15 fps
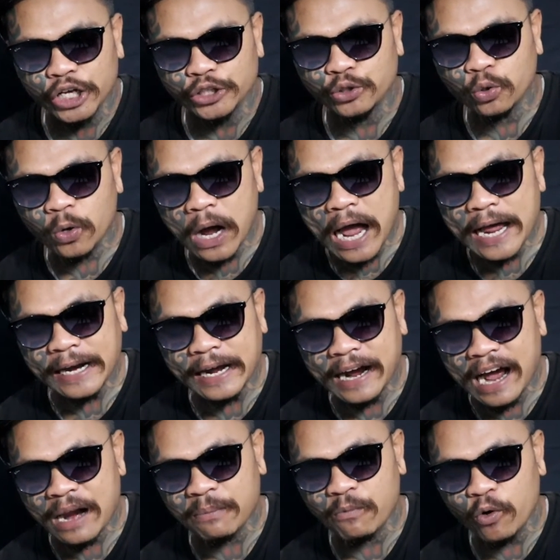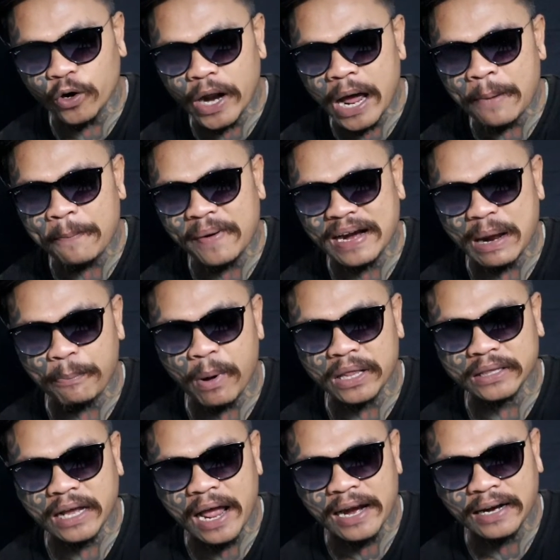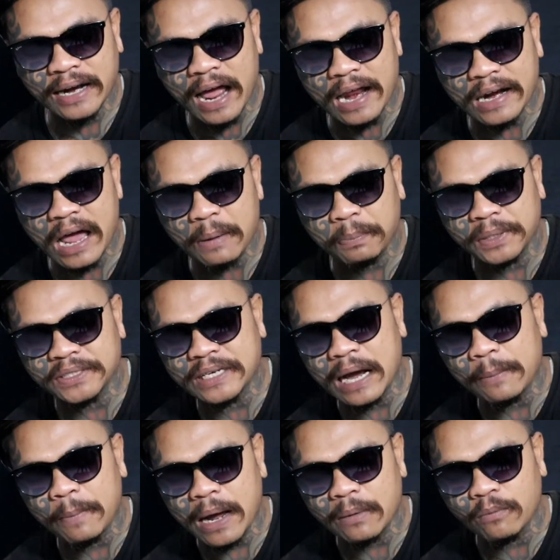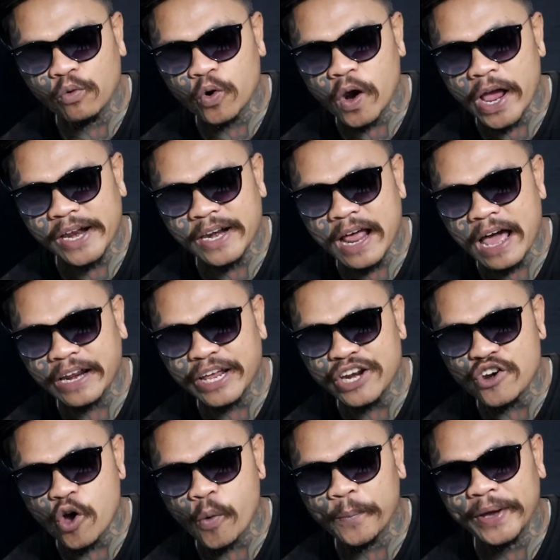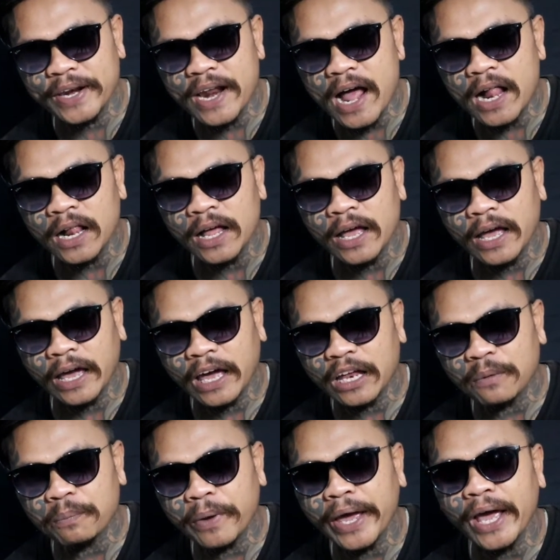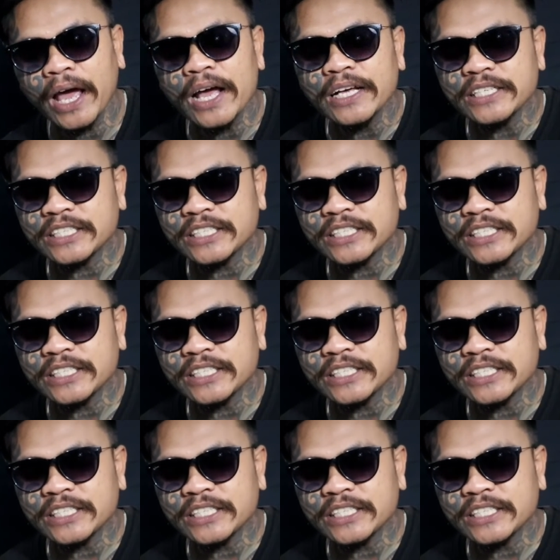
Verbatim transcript: juga dengan mudah mendapatkan dana pinjaman mulai dari nominal RP